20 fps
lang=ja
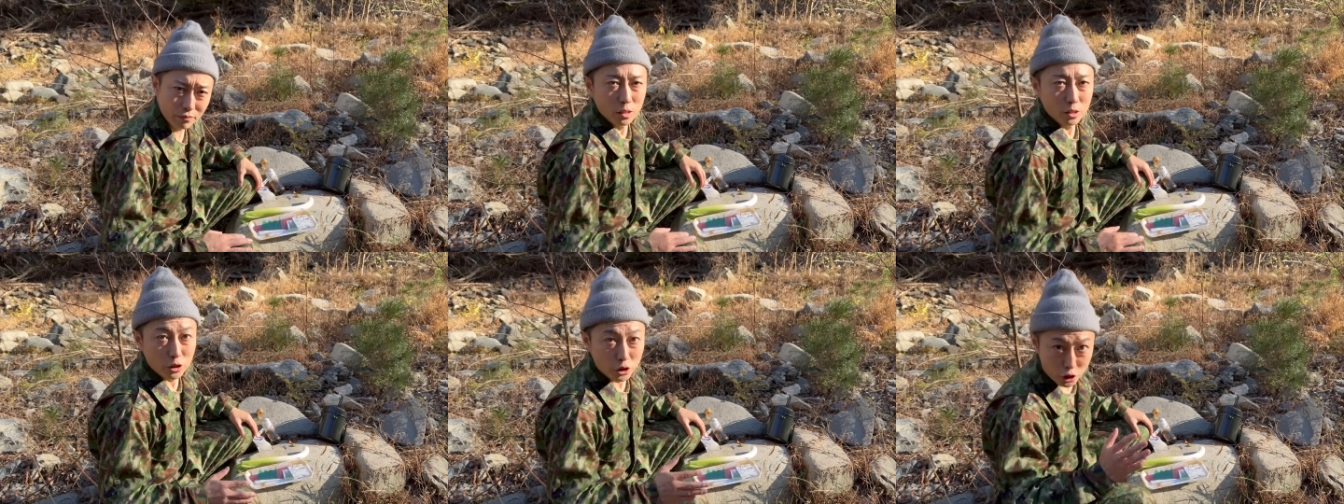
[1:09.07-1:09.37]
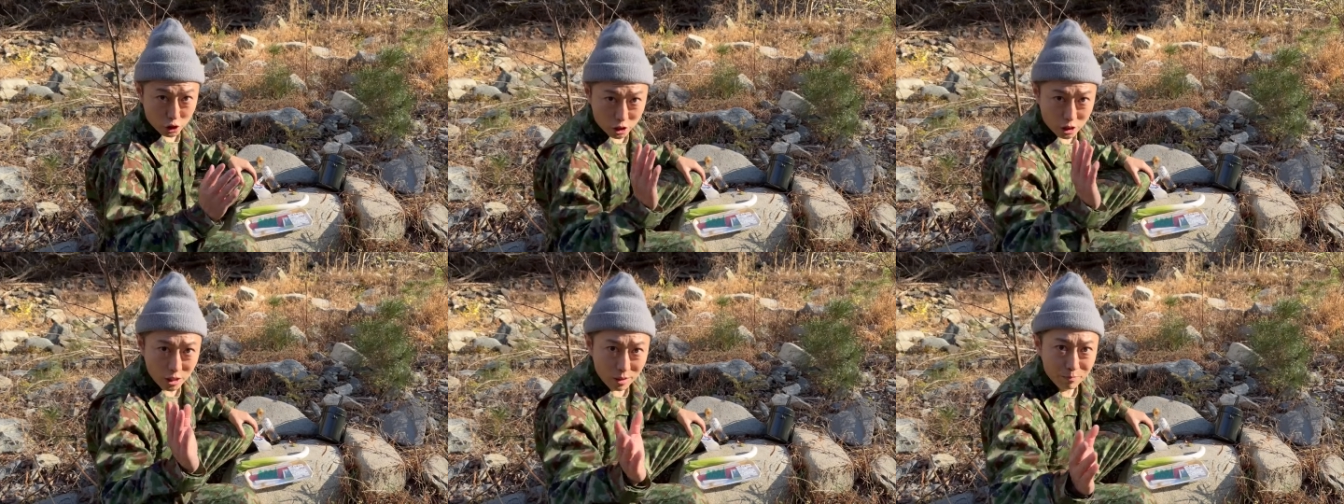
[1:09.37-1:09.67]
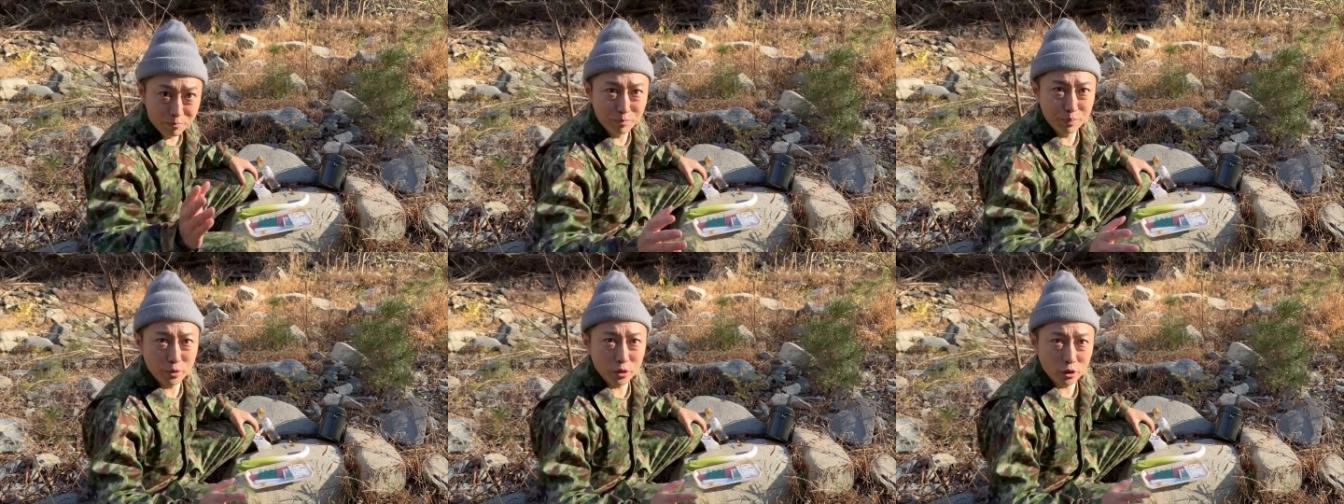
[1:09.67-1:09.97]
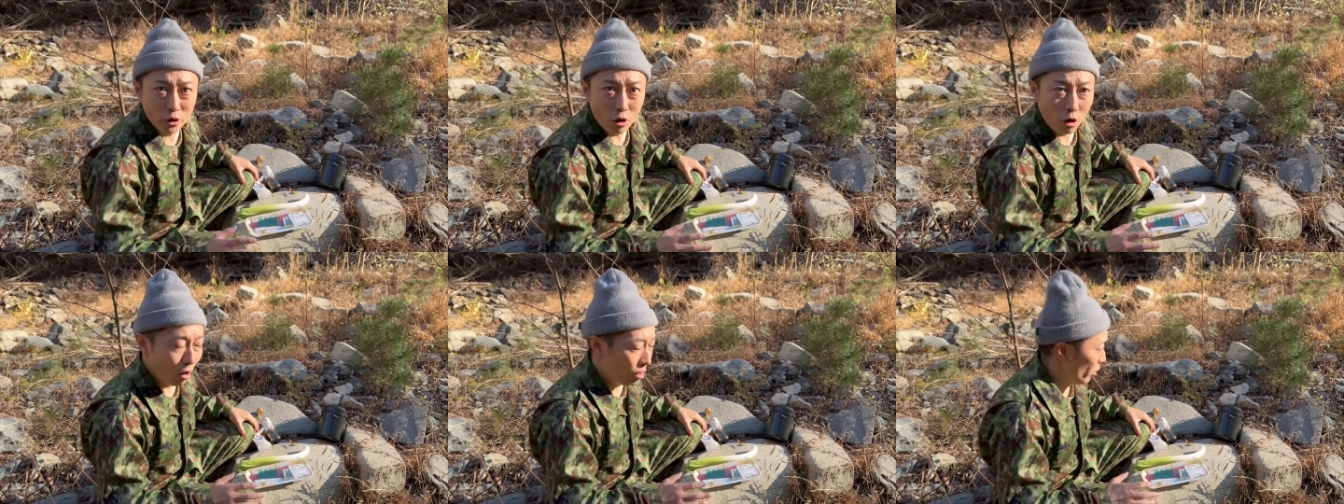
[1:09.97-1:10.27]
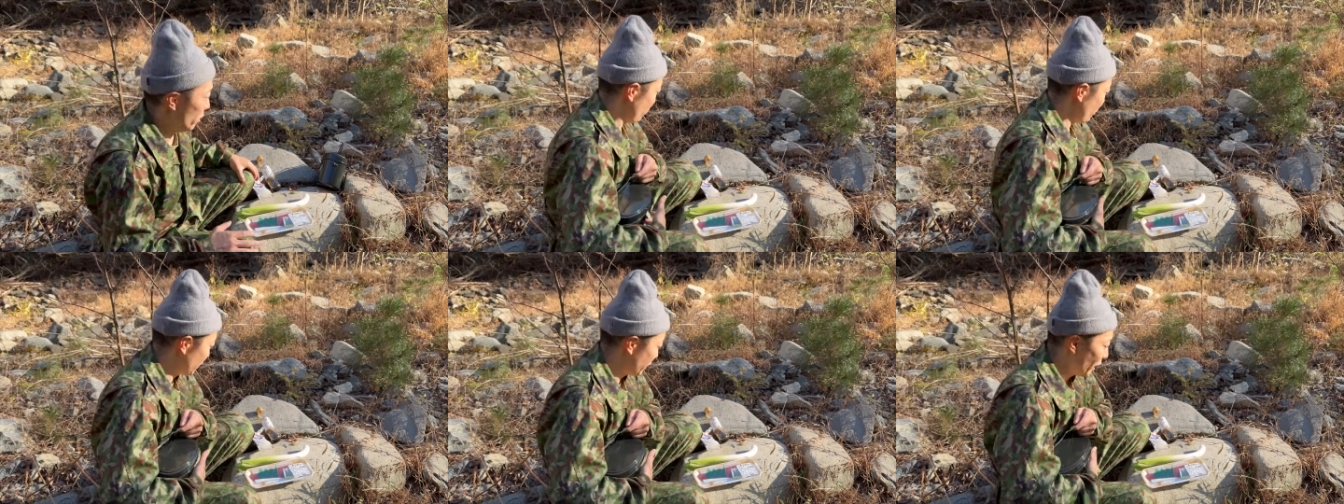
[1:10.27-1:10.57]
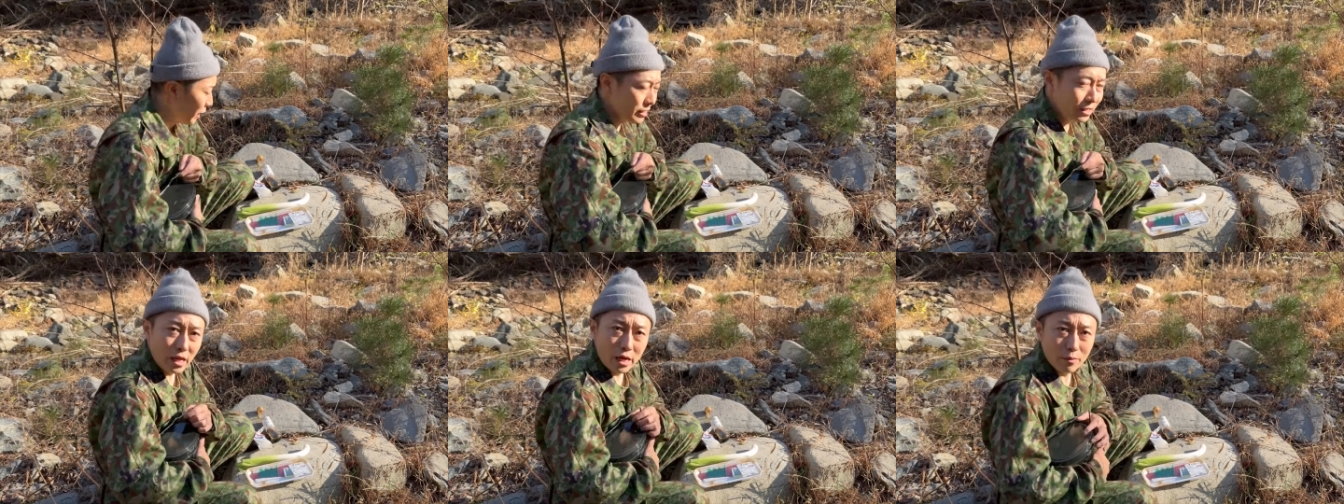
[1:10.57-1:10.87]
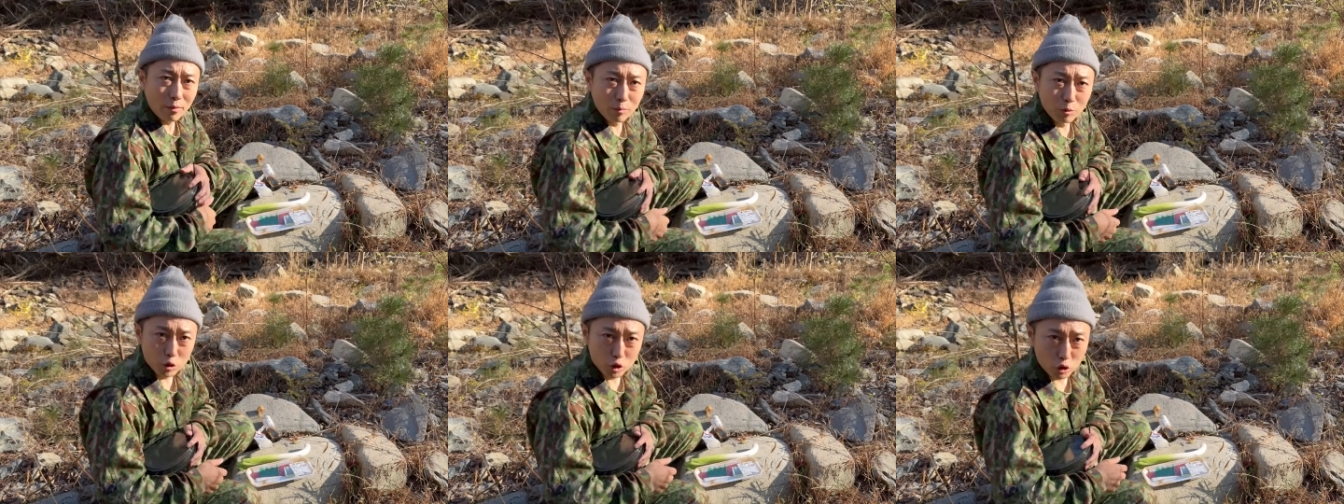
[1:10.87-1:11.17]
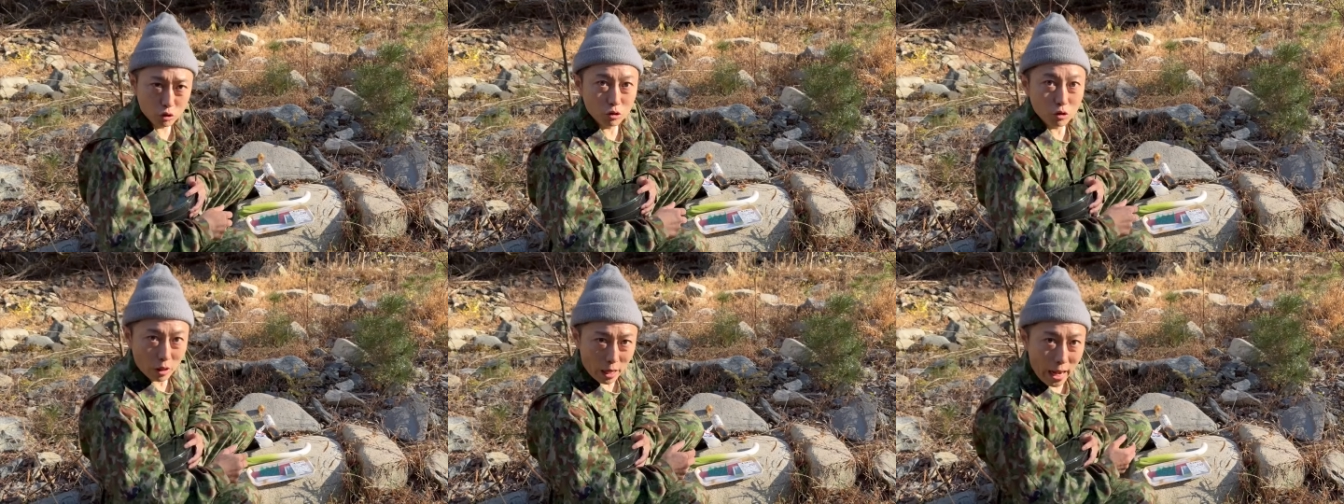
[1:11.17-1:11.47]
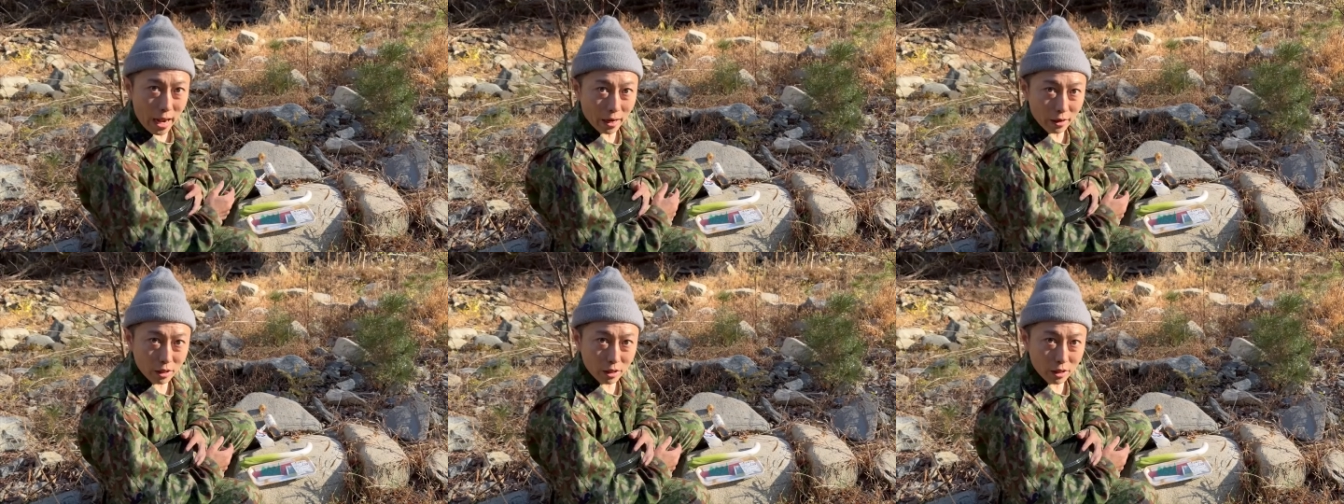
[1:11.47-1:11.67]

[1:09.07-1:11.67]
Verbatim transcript: シンプルよ。現代はもうちょっとね、